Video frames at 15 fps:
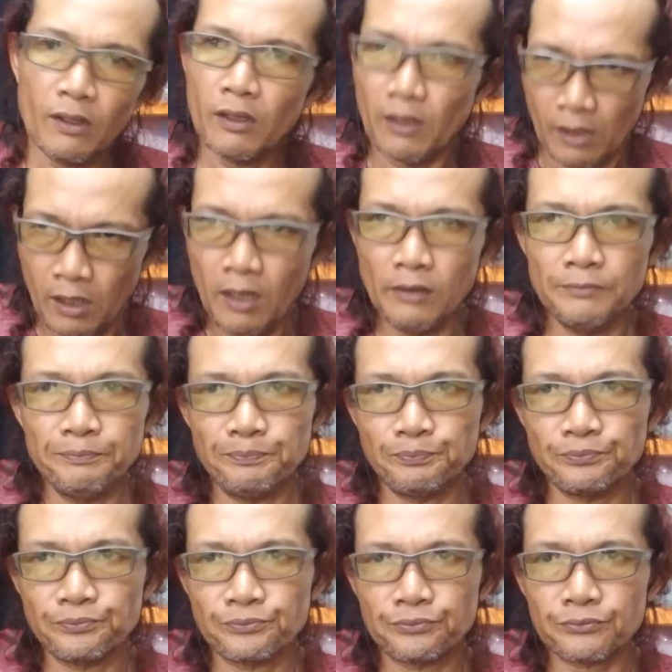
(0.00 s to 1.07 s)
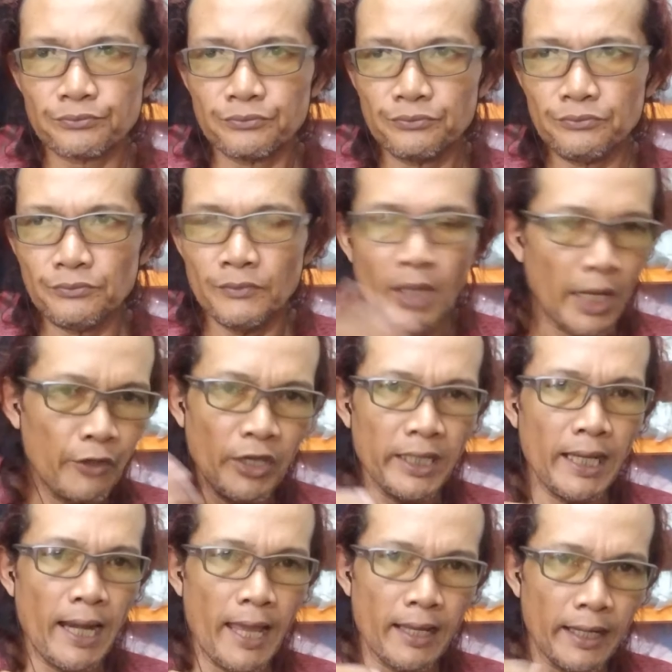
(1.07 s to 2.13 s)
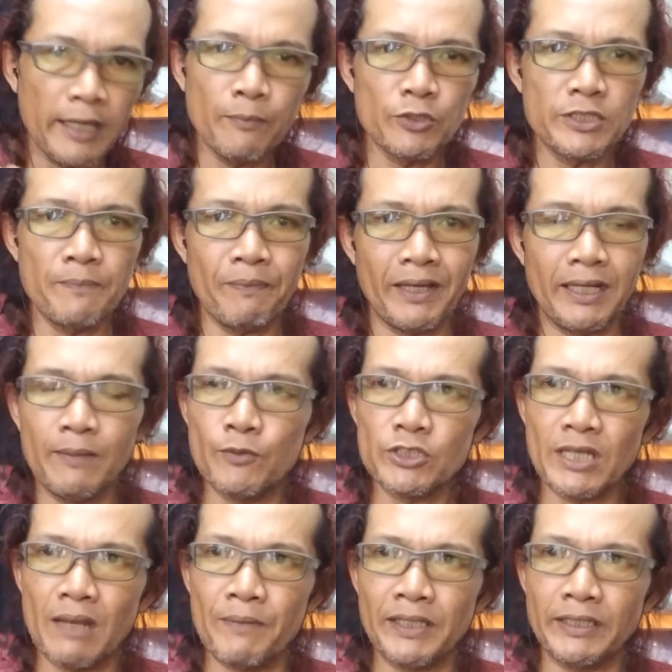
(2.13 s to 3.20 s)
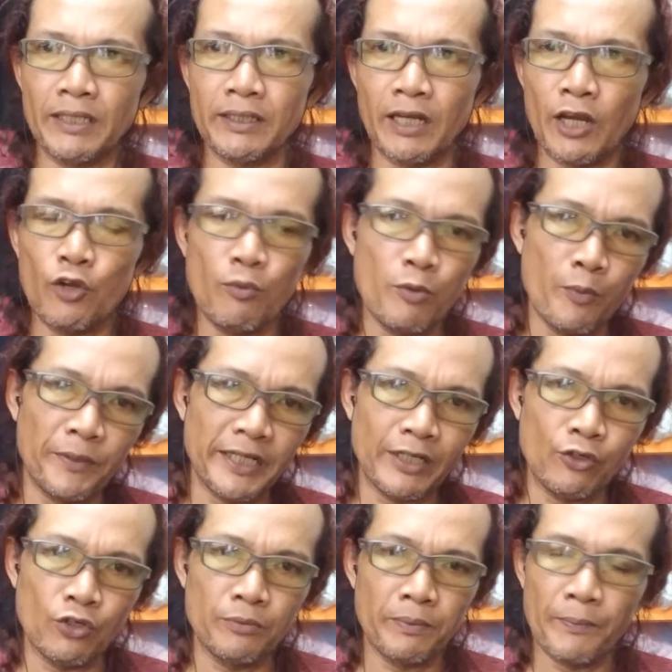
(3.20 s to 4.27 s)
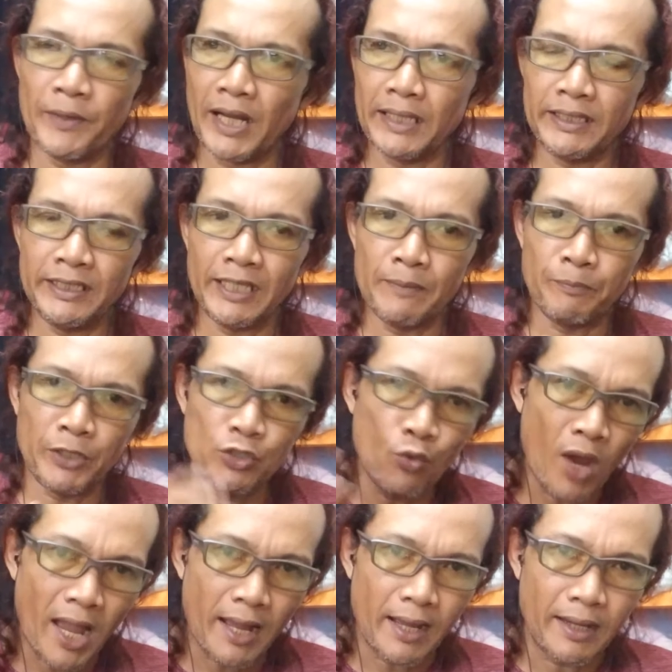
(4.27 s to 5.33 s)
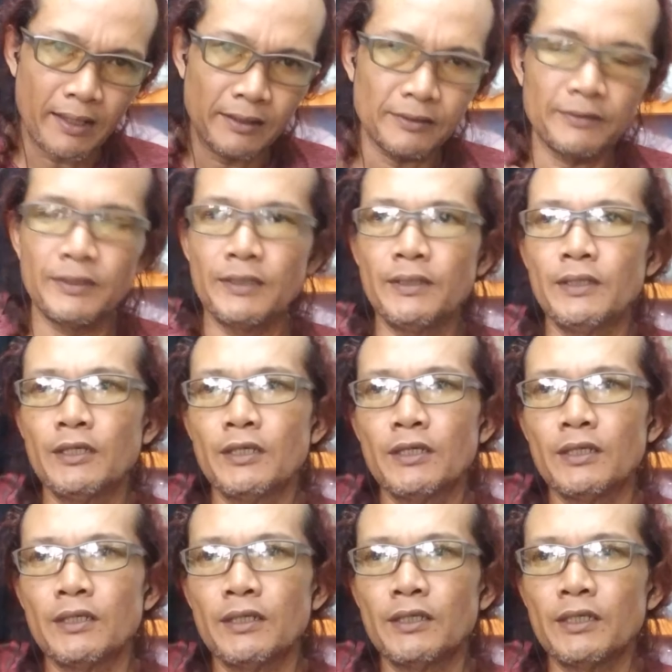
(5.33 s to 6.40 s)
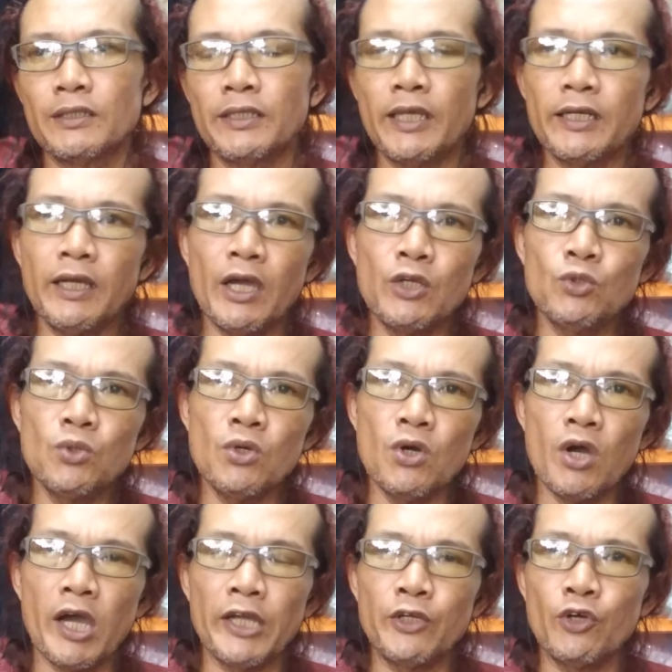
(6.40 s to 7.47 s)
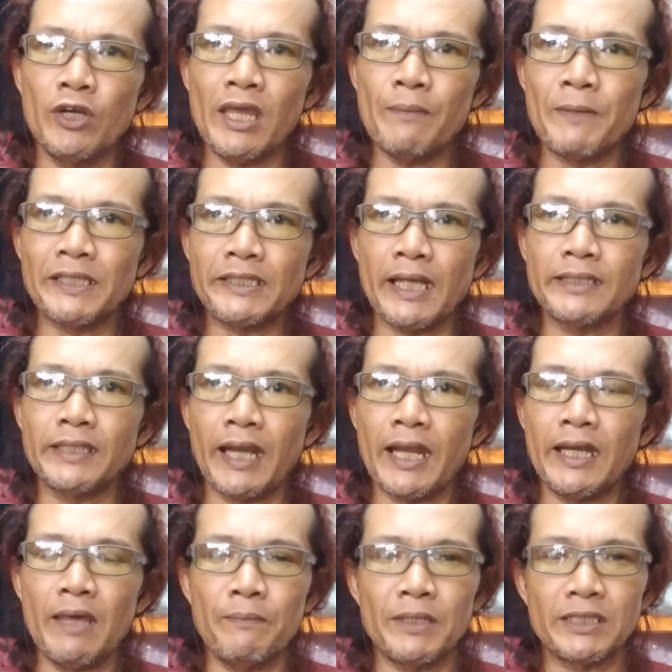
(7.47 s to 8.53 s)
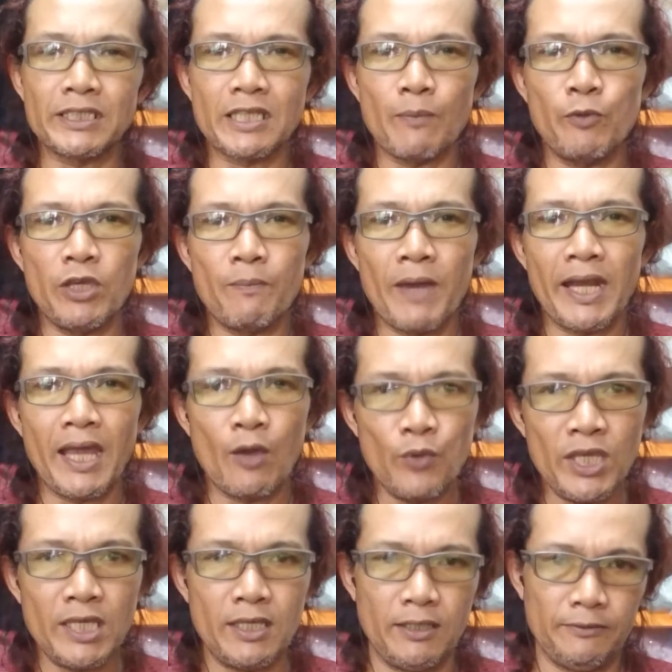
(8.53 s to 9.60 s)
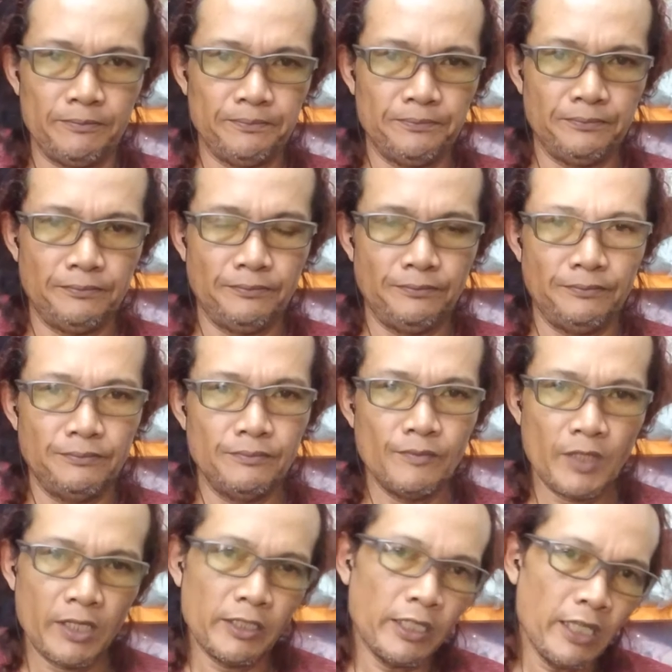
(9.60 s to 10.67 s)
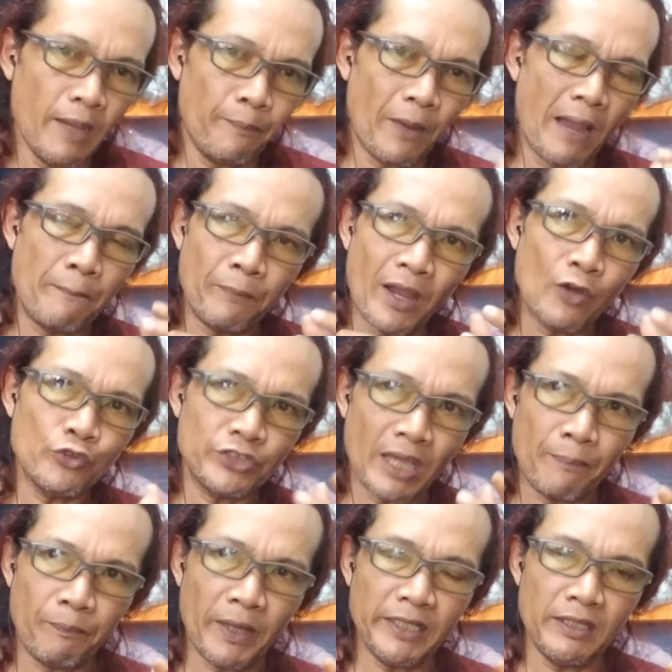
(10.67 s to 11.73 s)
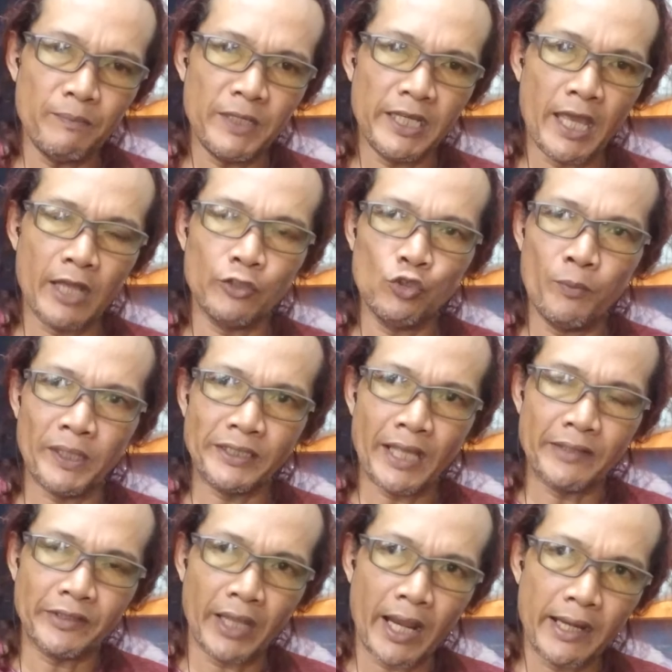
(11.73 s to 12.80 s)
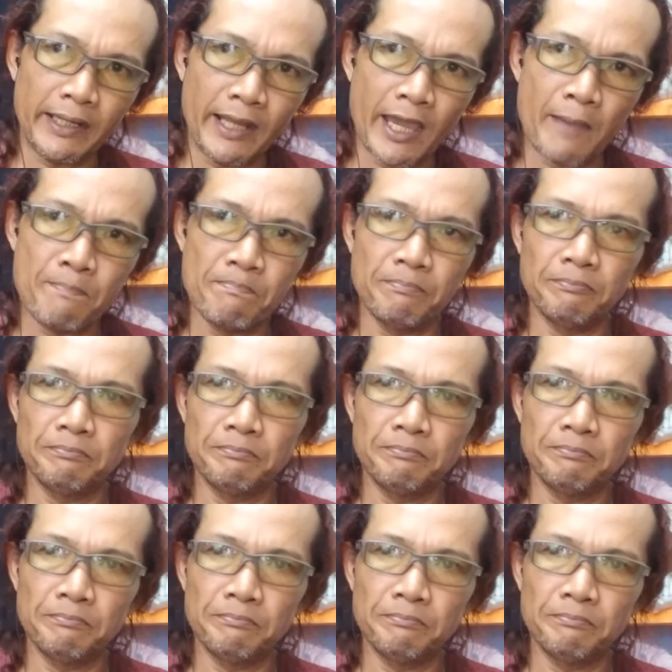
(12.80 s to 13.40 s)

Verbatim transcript: ya tidak ada yang hilang, lain mau simpan, lain mau selamatan karena ambo penekun, pemerhati dan pejuang Nan kedua adalah batang tarandam dan tasabui maknawi. Nah, jadi apa-apa ucapan di Minang tu batang tarandam.